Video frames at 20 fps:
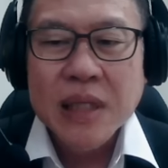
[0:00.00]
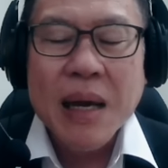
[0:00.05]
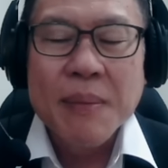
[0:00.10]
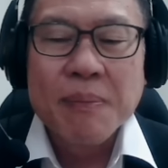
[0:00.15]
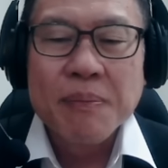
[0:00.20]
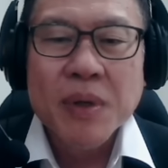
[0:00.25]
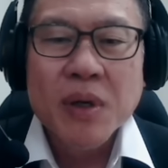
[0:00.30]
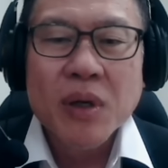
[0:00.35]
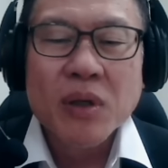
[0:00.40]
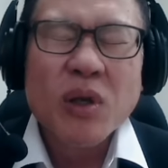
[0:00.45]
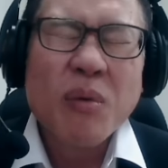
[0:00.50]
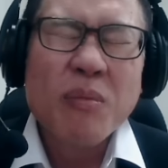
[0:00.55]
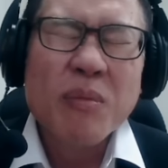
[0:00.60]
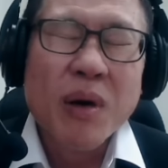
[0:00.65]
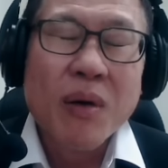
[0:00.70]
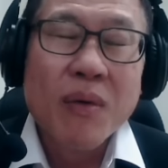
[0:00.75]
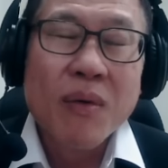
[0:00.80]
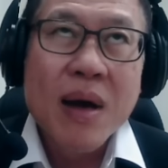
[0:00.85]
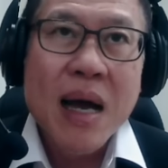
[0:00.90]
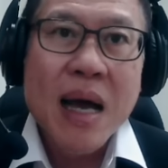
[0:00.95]
ครับก็ต้อง
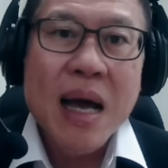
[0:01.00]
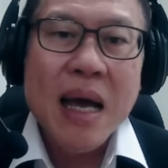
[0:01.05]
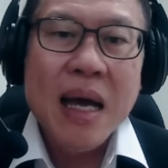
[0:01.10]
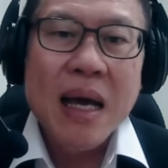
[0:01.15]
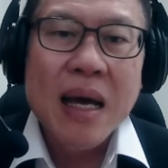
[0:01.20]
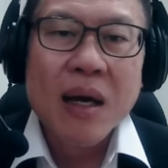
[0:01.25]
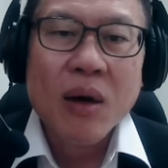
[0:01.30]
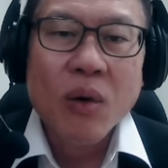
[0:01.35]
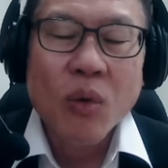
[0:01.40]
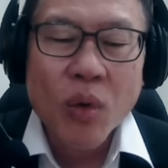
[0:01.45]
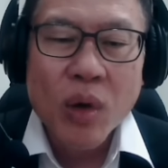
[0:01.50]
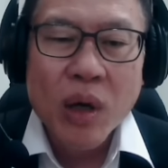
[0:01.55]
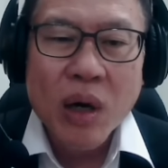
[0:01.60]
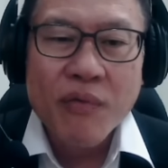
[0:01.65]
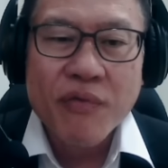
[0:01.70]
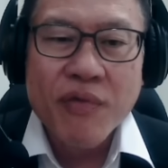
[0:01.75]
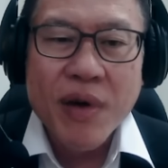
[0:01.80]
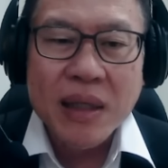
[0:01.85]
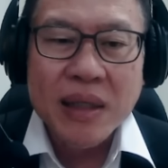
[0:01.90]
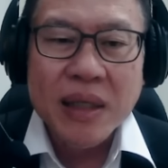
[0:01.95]
บอกว่าโอ้
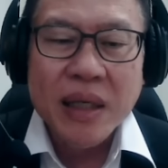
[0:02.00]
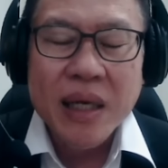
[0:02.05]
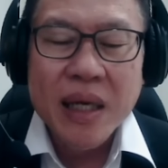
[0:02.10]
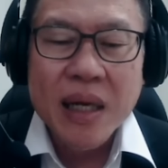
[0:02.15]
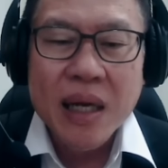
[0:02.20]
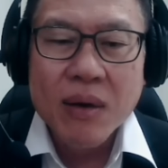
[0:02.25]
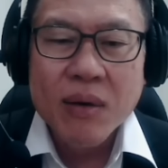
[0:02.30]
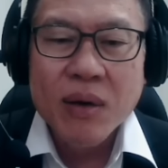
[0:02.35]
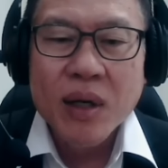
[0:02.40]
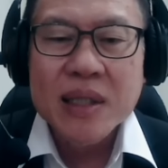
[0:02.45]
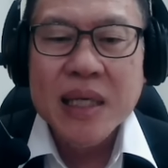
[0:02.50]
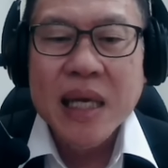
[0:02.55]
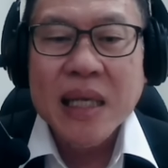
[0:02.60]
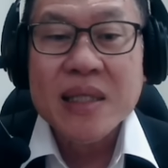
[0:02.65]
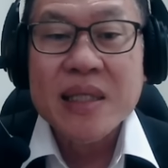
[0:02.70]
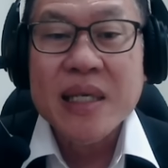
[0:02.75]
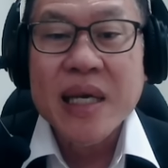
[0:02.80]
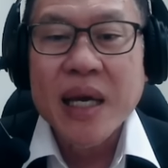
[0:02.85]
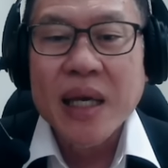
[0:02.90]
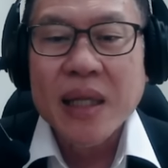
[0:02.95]
เราฟังอย่างนี้แล้วก็ชั
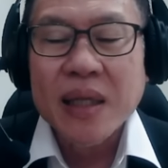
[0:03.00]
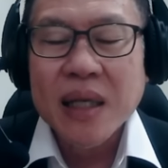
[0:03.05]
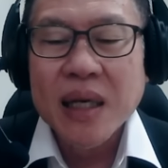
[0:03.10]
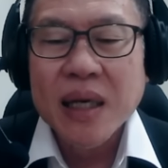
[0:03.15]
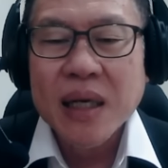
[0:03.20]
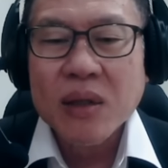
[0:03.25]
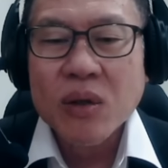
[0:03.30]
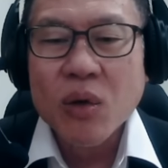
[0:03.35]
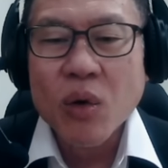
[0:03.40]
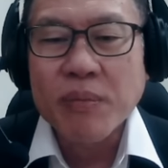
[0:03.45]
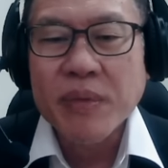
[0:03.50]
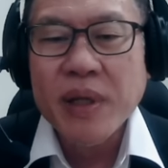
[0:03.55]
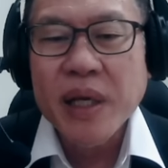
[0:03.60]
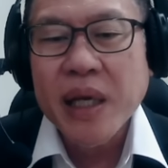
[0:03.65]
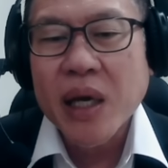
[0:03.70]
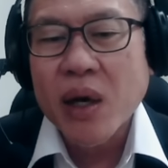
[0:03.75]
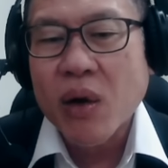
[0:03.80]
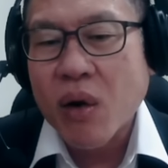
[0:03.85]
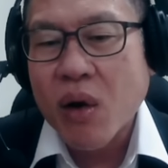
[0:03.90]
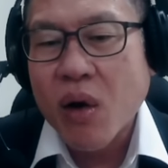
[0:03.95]
ดเจนนะกลุ่ม
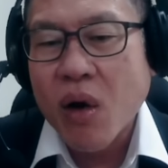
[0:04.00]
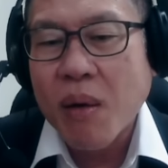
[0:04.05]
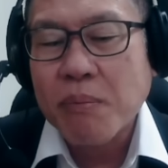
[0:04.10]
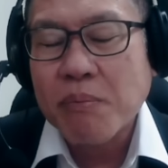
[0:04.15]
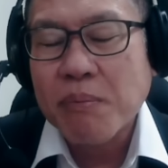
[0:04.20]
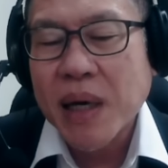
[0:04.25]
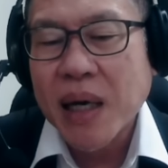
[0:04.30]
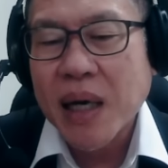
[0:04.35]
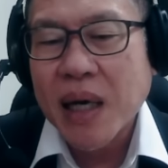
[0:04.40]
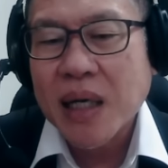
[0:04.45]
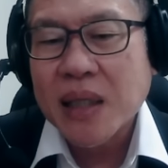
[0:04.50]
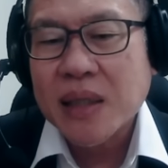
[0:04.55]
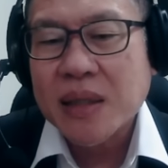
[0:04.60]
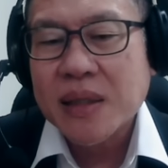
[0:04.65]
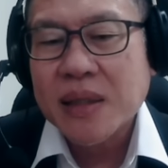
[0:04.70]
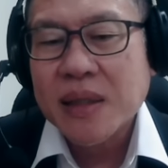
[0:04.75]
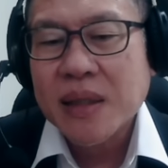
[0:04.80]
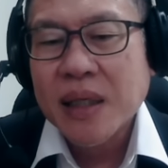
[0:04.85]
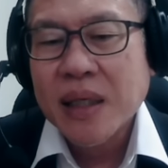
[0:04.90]
ที่เกี่ยวกับคอมเมอร์ส